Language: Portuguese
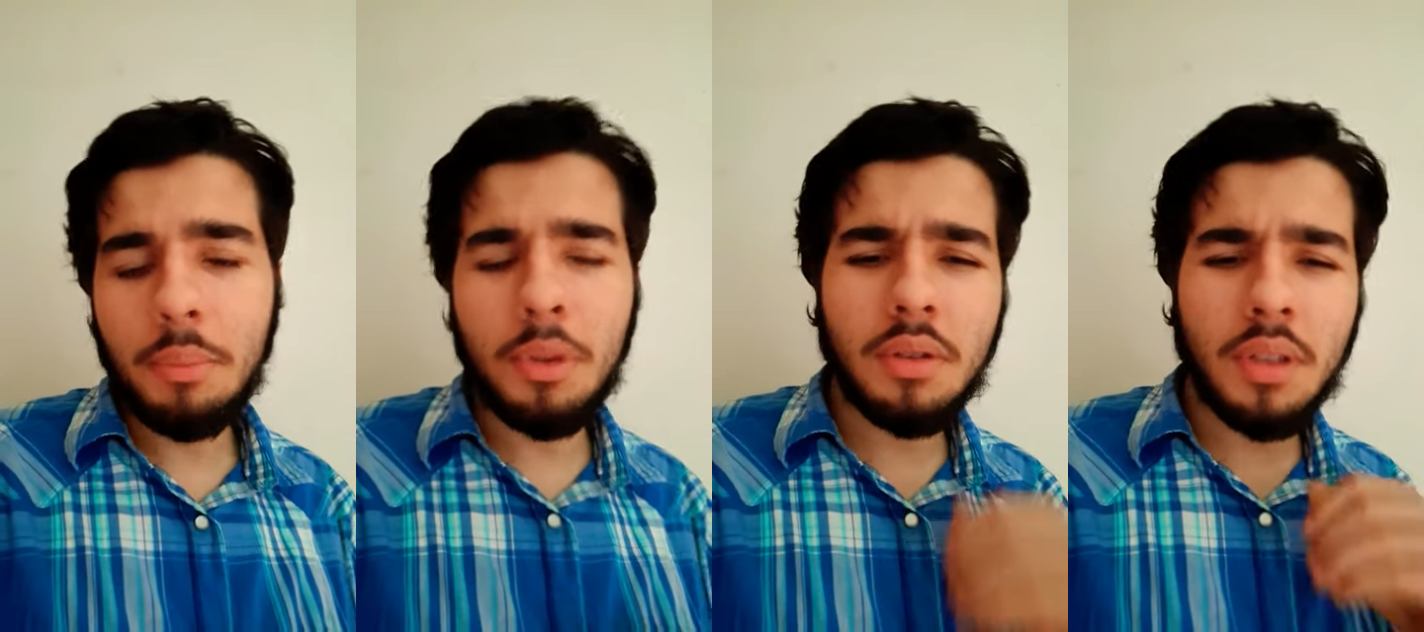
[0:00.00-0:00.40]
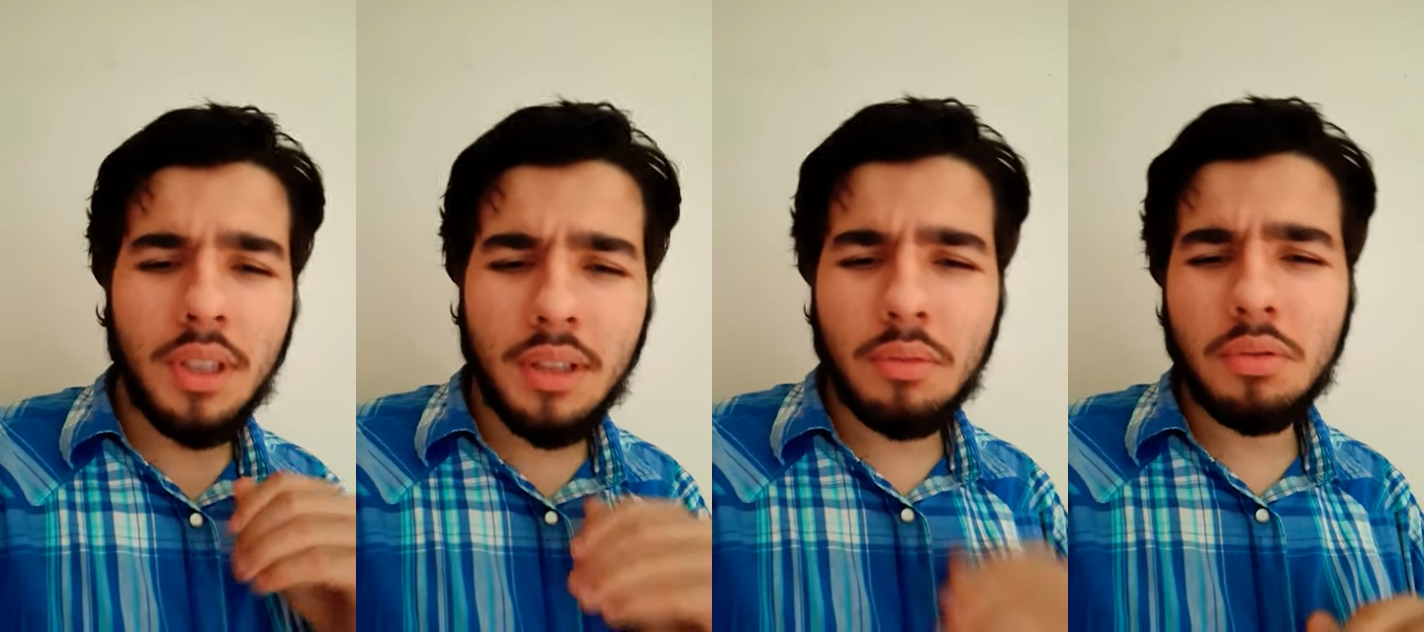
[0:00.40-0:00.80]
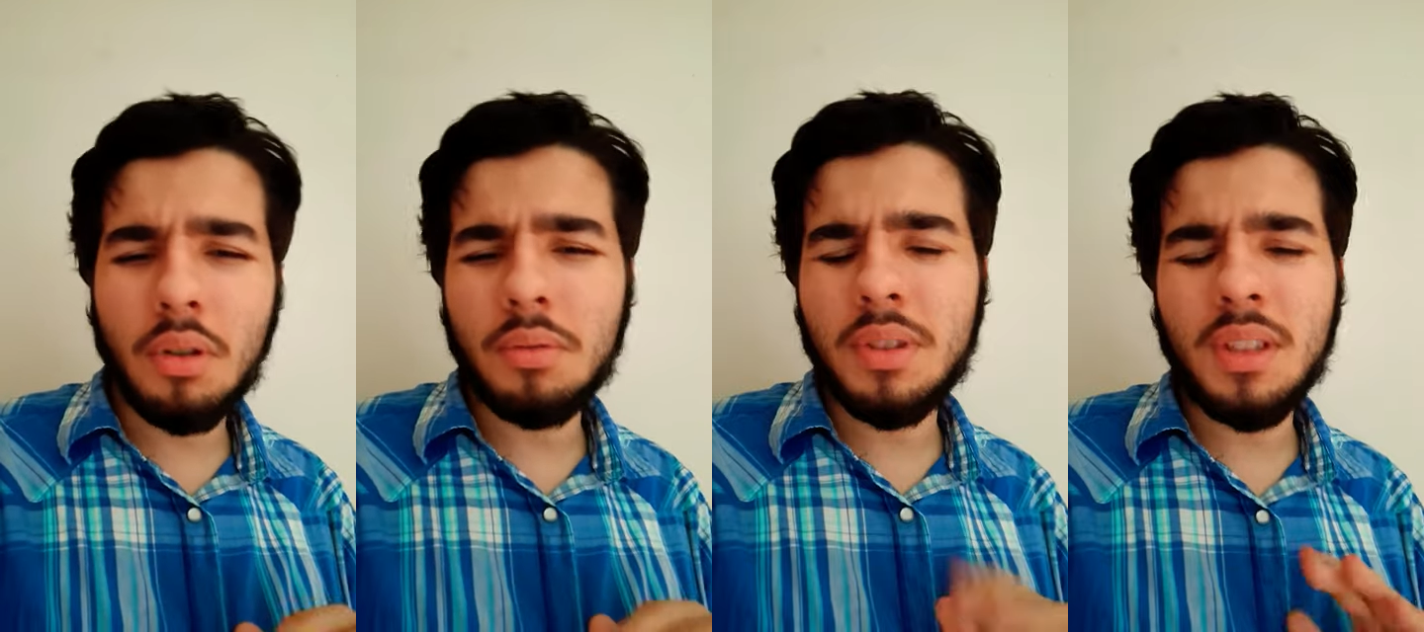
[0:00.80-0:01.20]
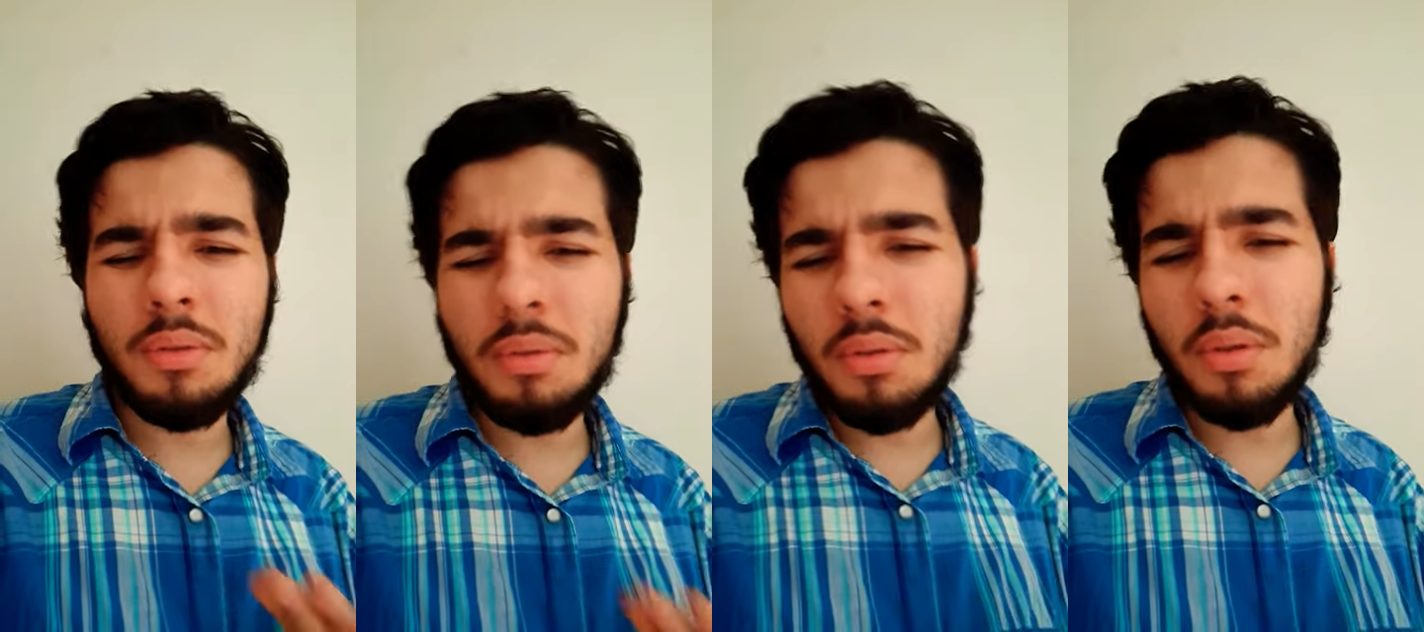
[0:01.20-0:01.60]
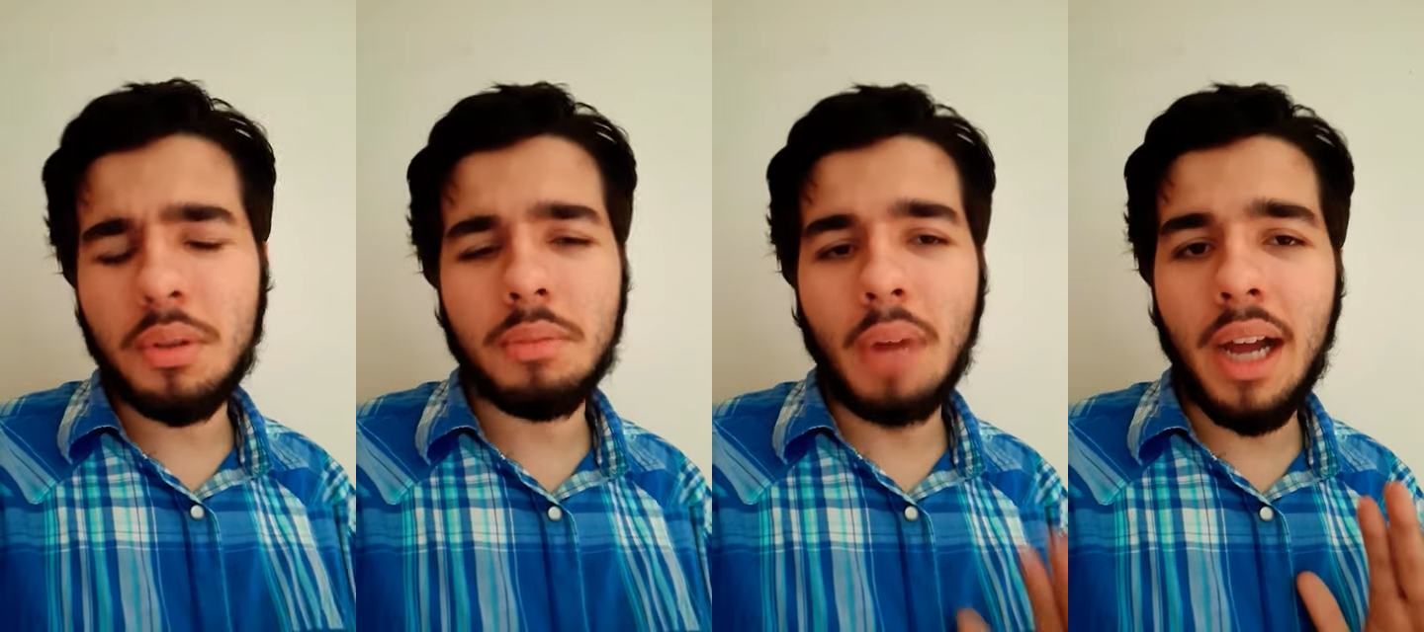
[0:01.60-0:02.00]
muito ali num jogo
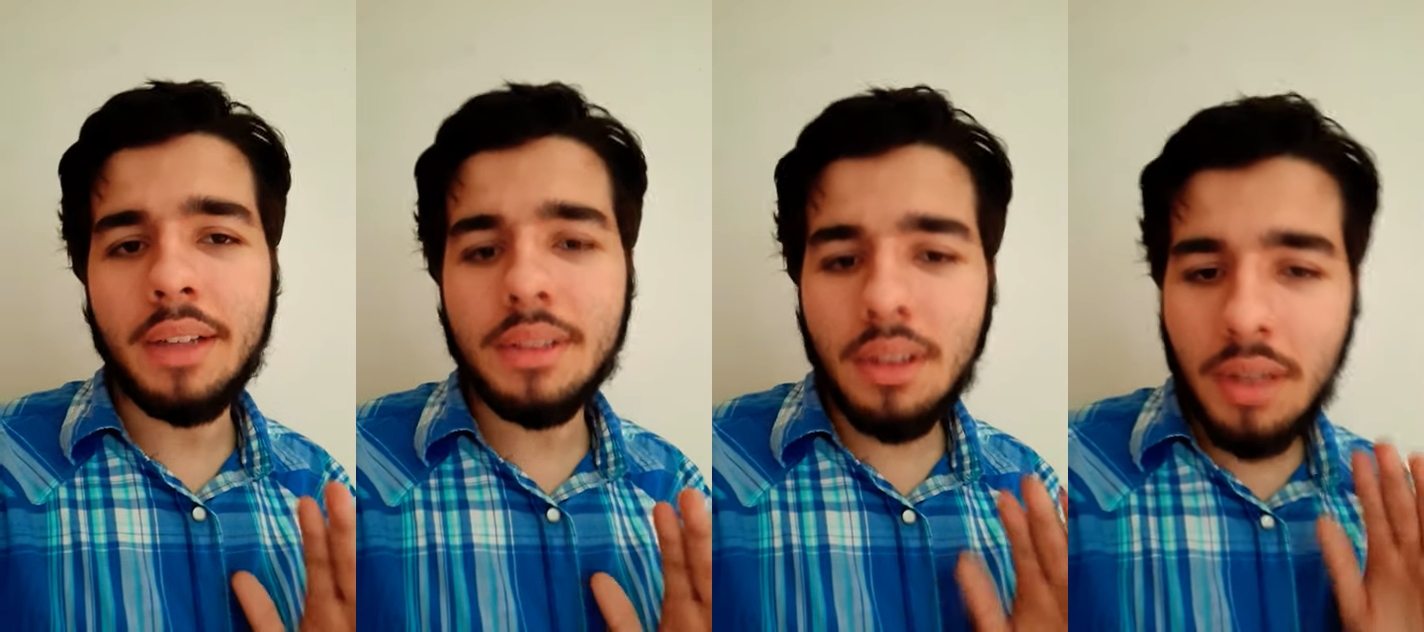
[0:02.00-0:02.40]
seguro demais,